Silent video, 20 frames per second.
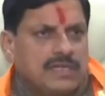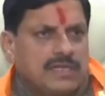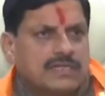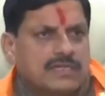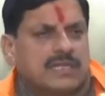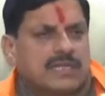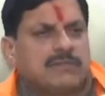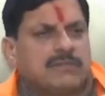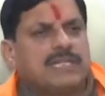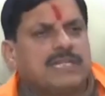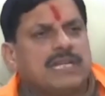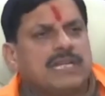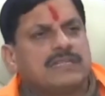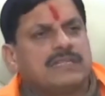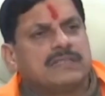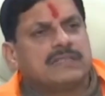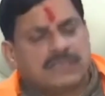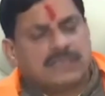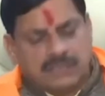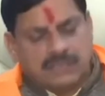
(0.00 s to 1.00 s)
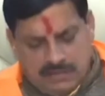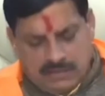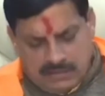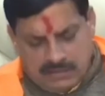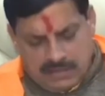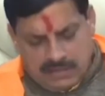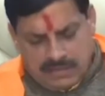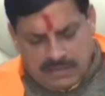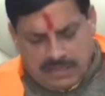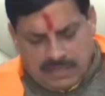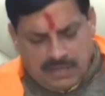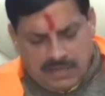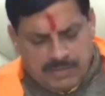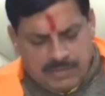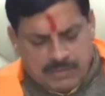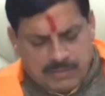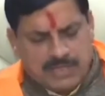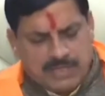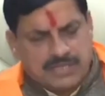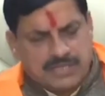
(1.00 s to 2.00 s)
इसके बजाय जैसे रजिस्ट्रार
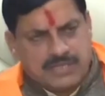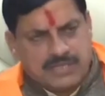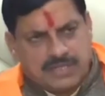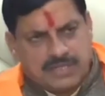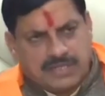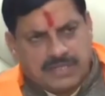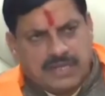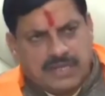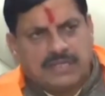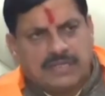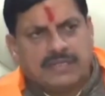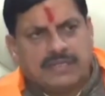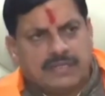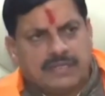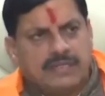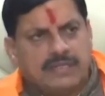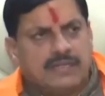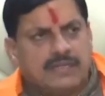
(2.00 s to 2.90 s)
ऑफिस में रजिस्ट्री कराएंगे